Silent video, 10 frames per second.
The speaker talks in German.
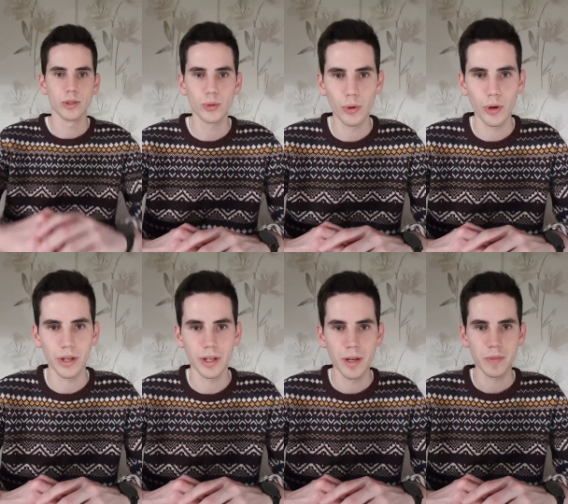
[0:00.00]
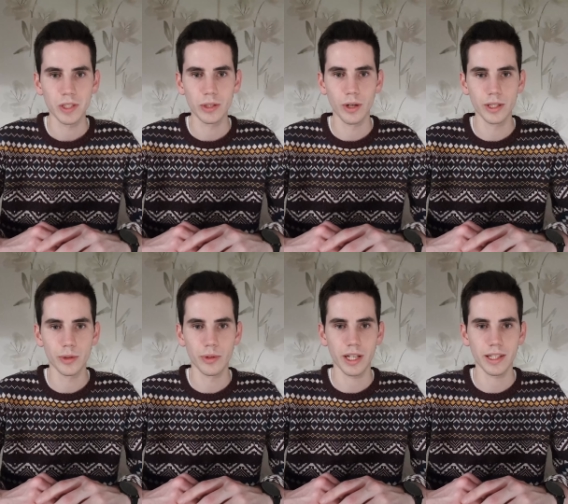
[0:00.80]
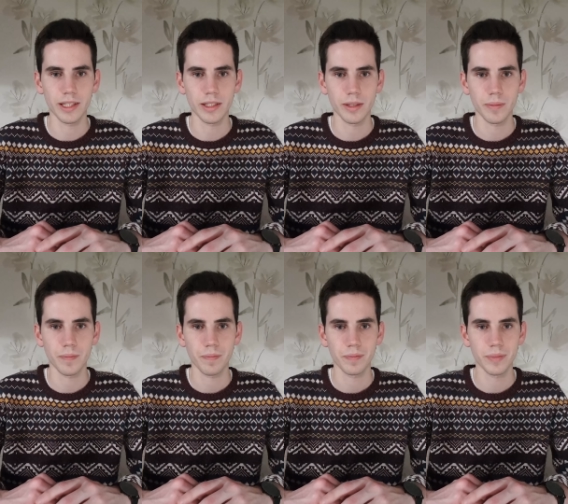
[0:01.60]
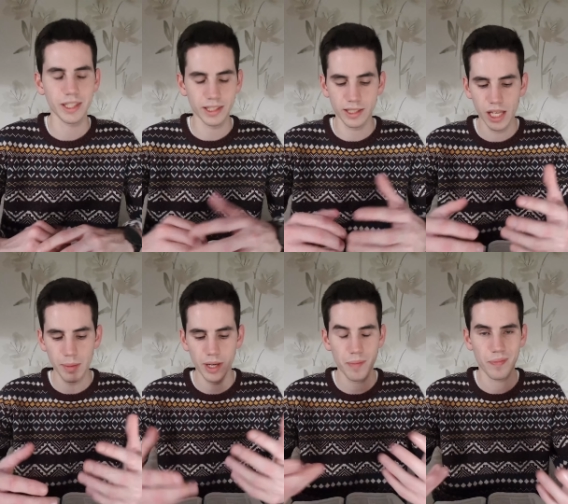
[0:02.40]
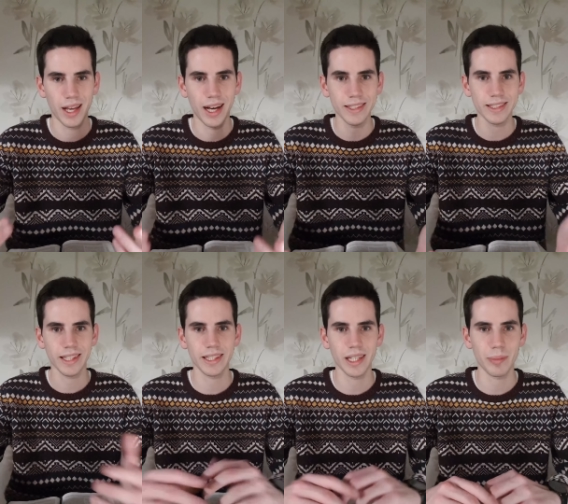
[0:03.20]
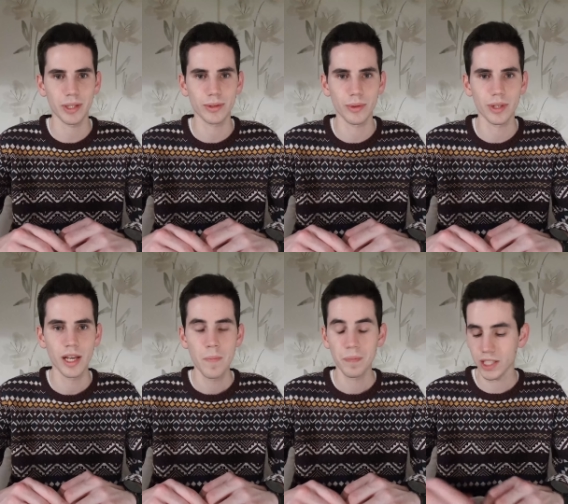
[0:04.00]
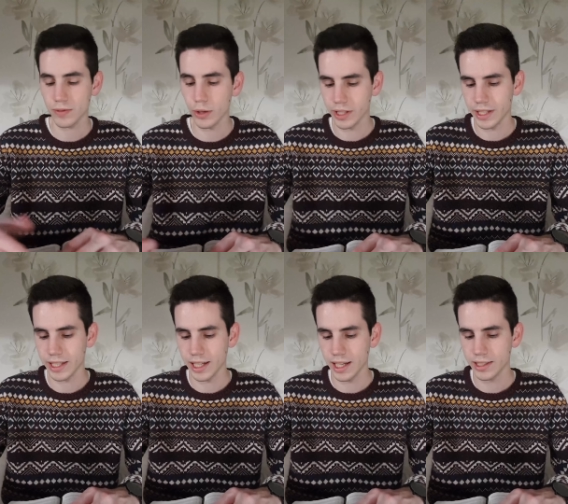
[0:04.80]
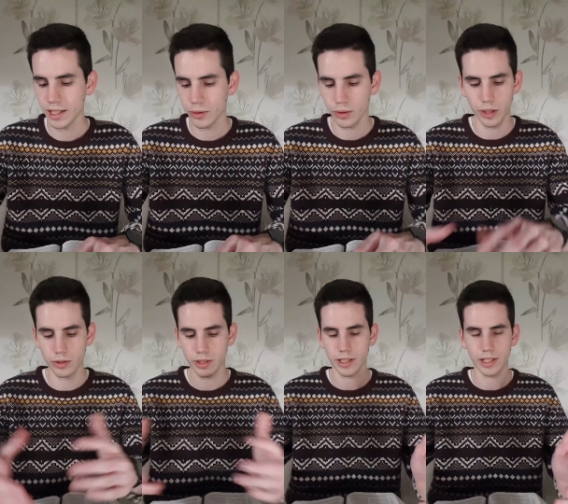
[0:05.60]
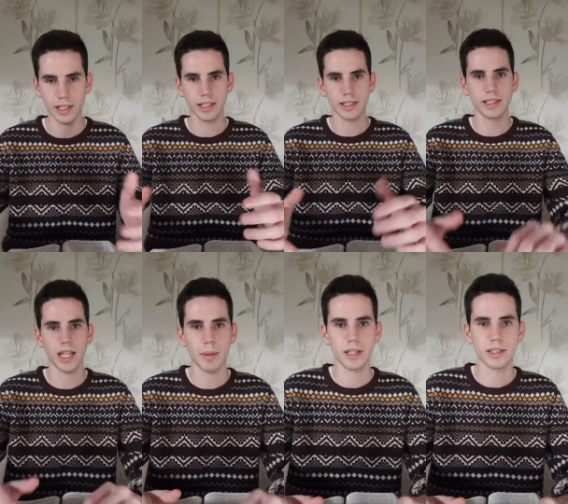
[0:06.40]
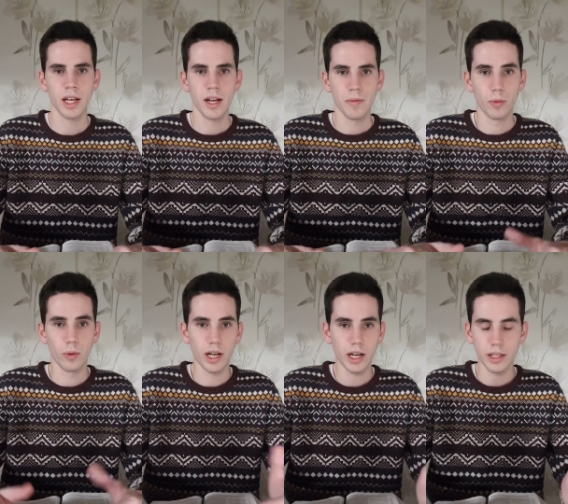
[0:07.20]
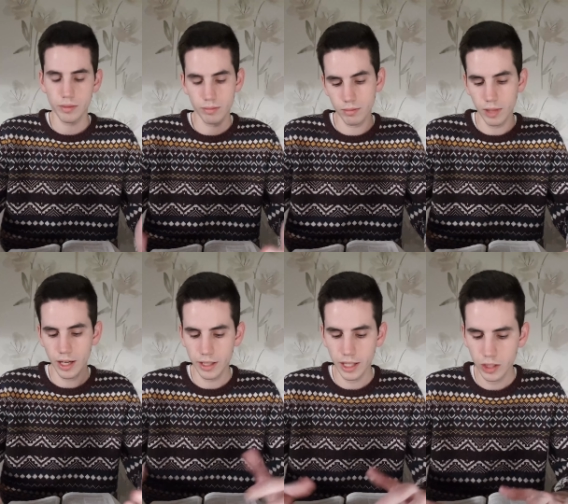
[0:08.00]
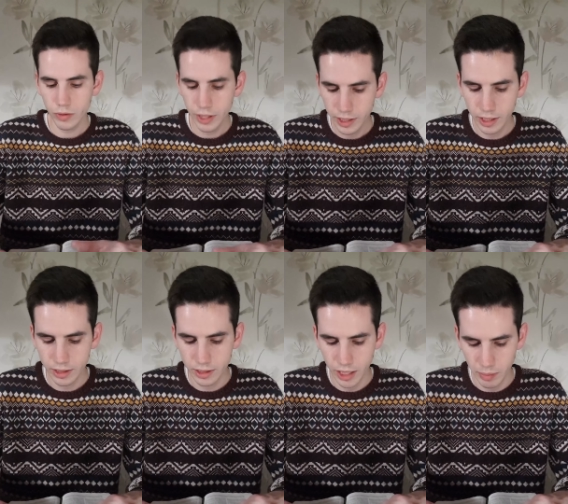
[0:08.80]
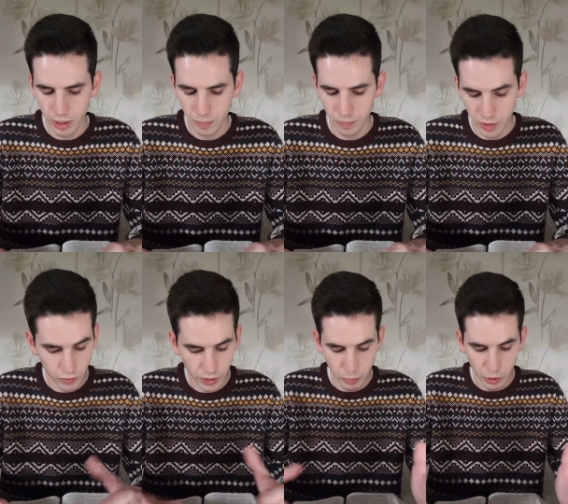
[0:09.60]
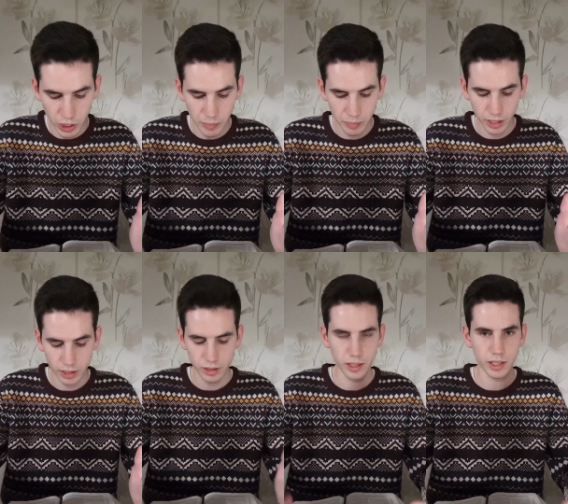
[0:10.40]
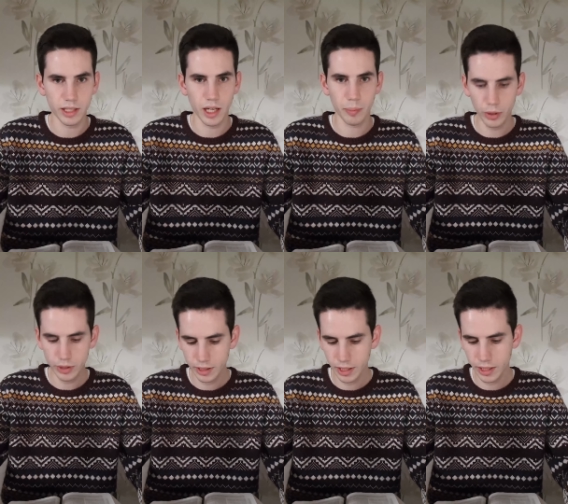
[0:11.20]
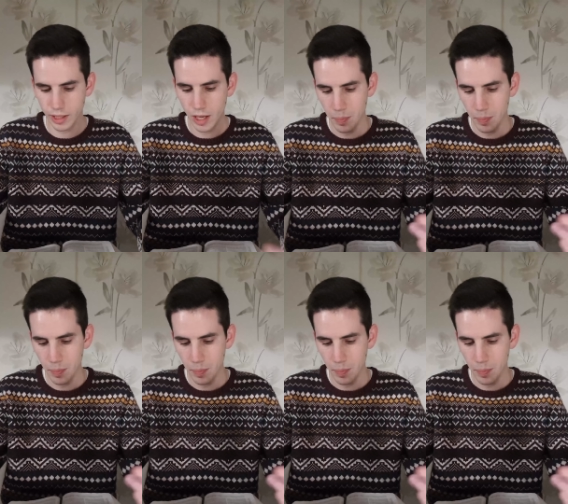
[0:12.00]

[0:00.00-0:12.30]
zuhören sollten oder nicht. Dieses Thema Ansehen der Person, das war unter den Galatern oder unter den Christen damals wohl ein, ein recht wichtiges Thema. Es wird beschrieben, dass diese Aposteln,